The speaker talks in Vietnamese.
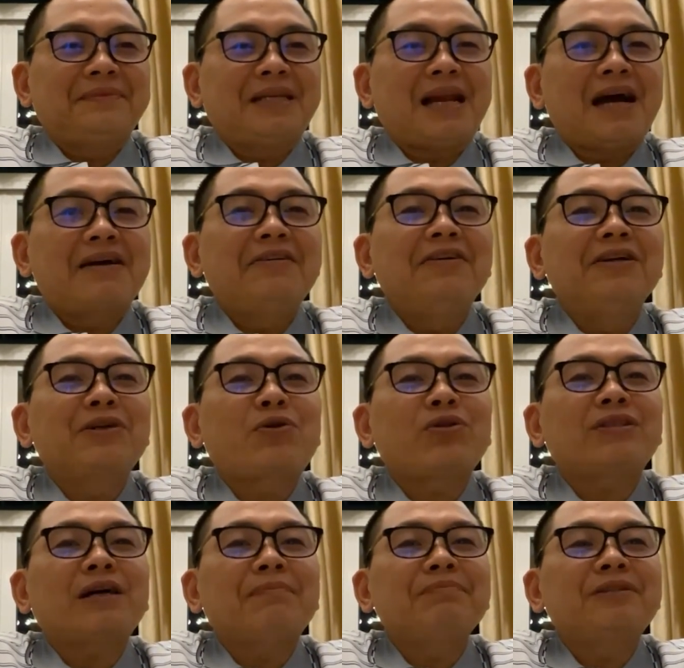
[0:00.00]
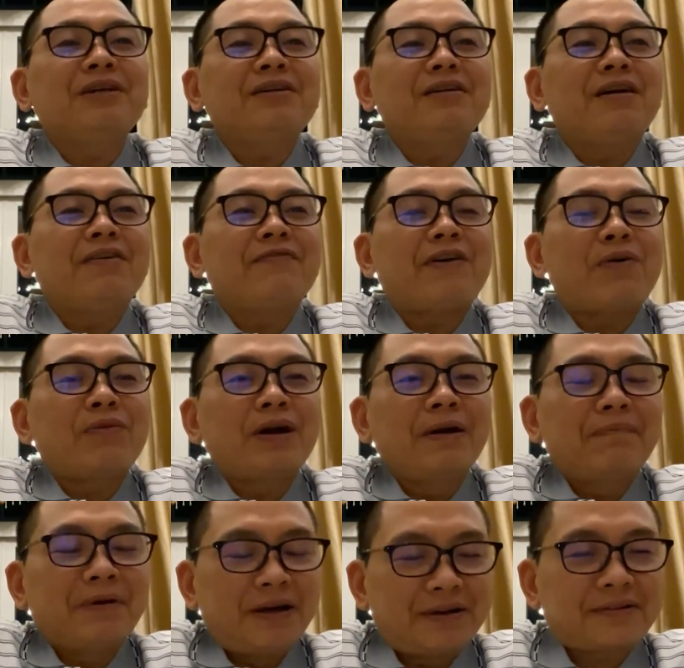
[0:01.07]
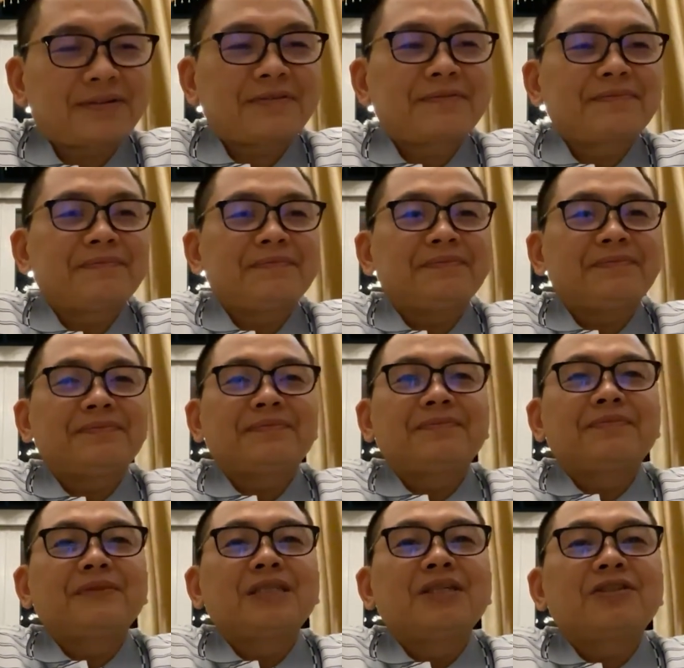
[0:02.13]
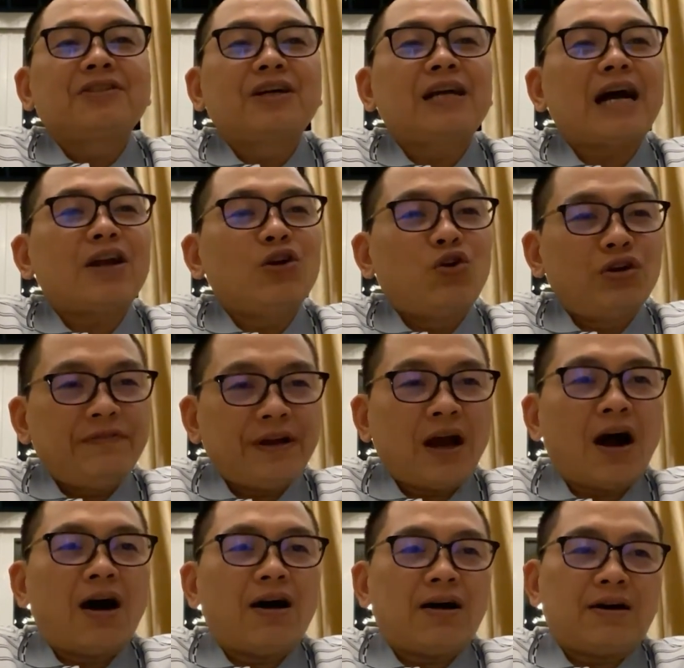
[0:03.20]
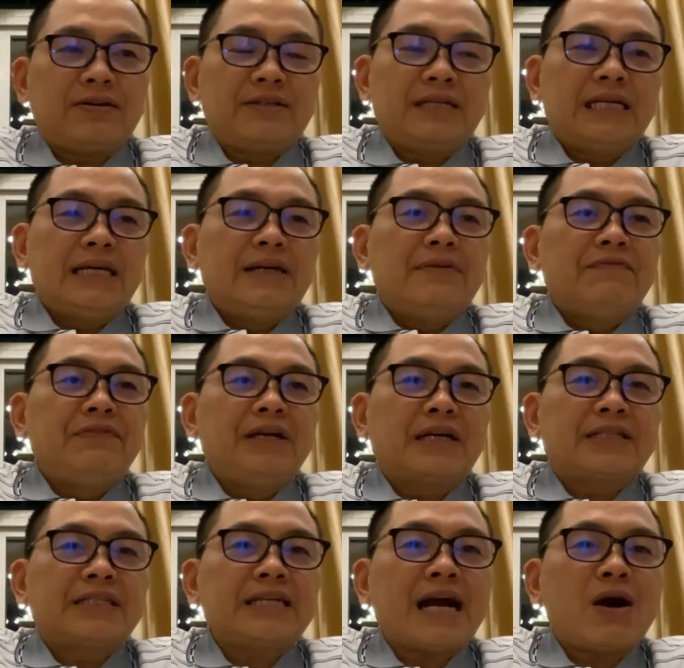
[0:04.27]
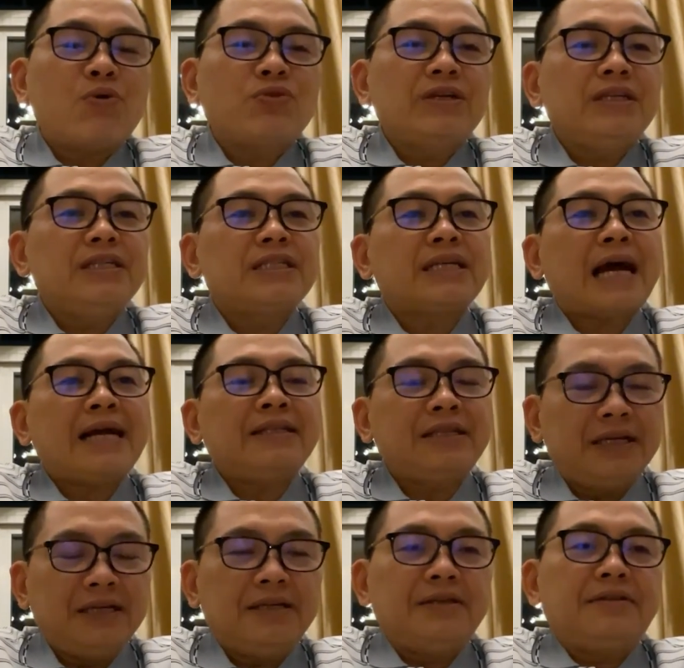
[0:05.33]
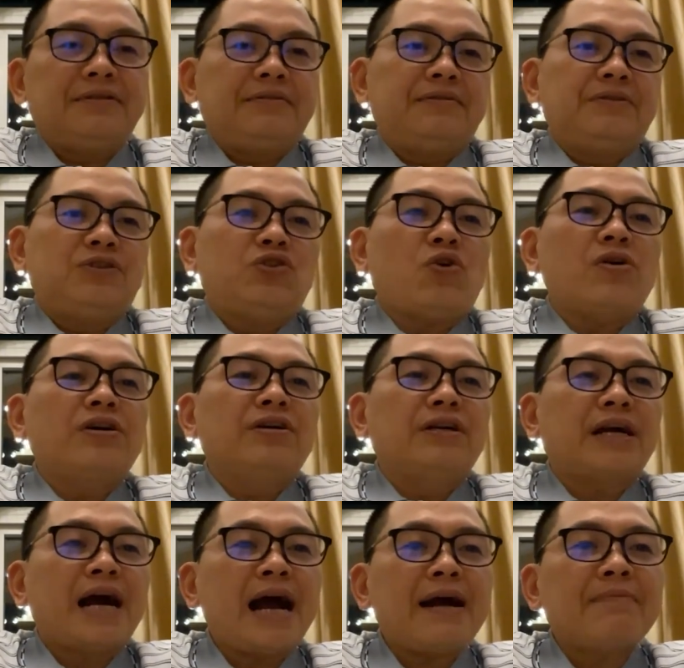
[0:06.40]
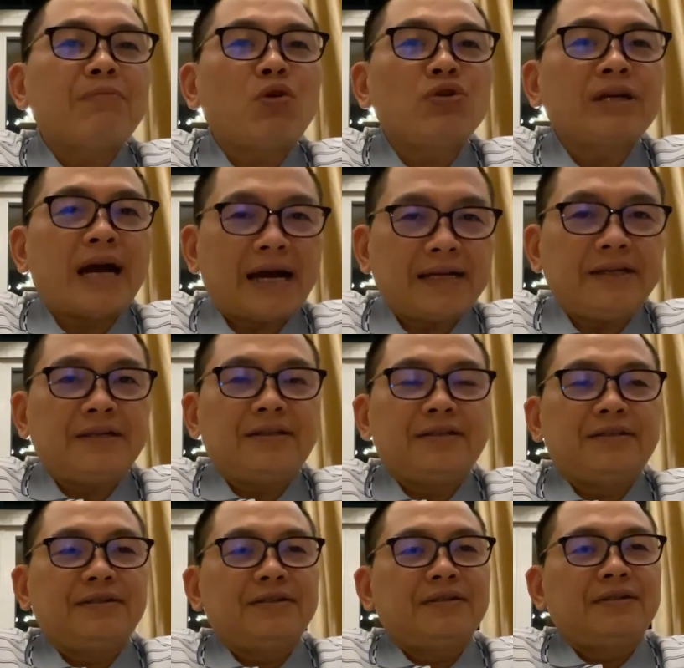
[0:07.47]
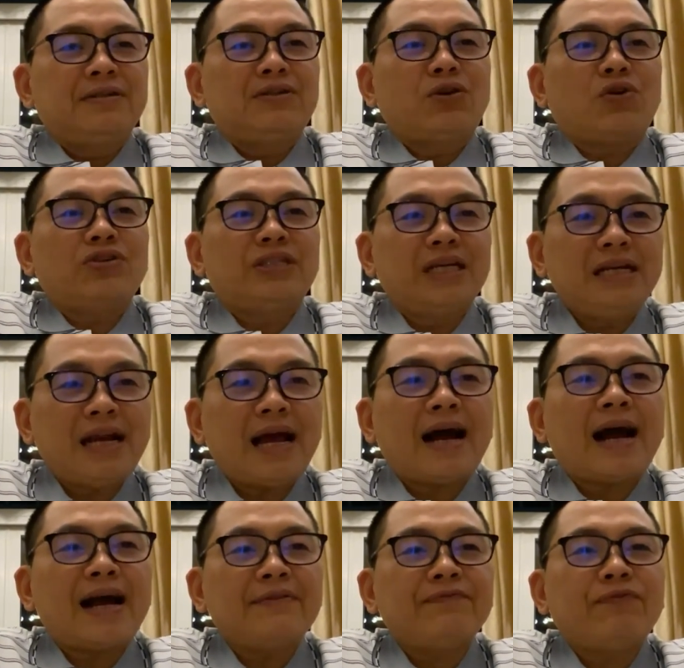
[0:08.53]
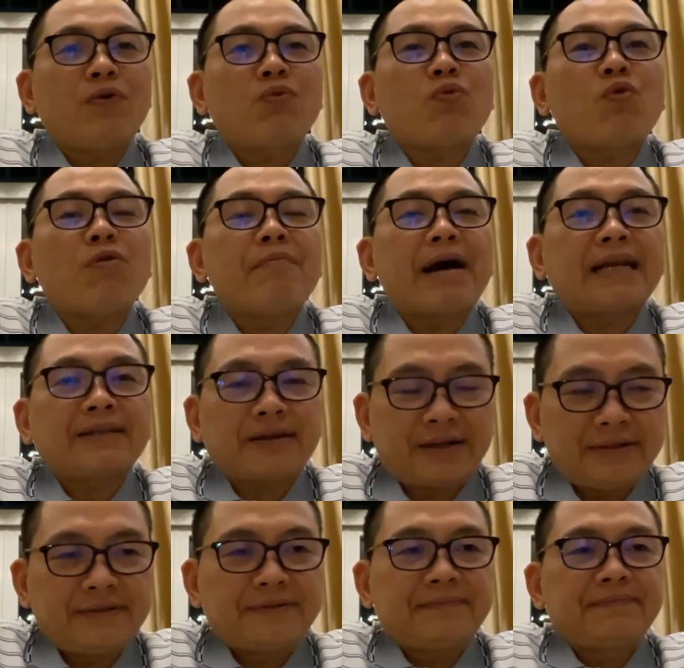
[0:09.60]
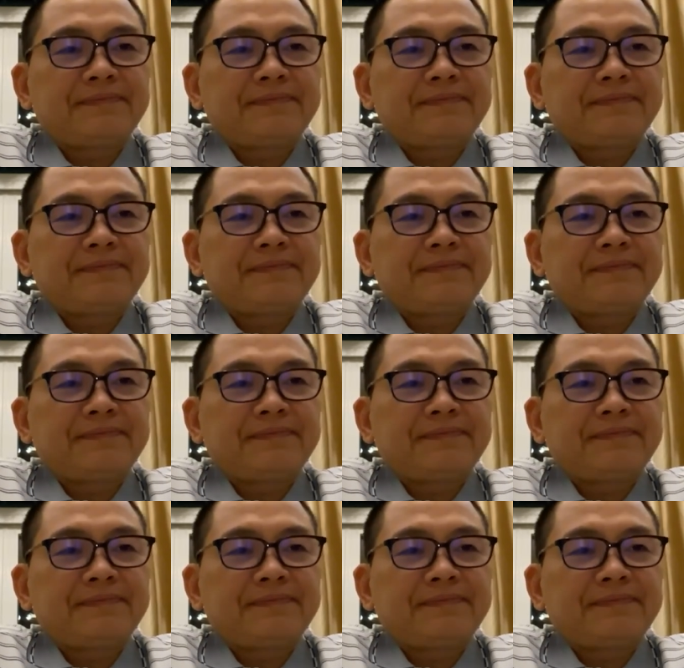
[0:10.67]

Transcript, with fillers: là người có tâm thức ở vòng nghiệp lực tức là đối với họ việc trao đi giá trị cho người khác mỗi ngày nó chính là hạnh phúc của bản thân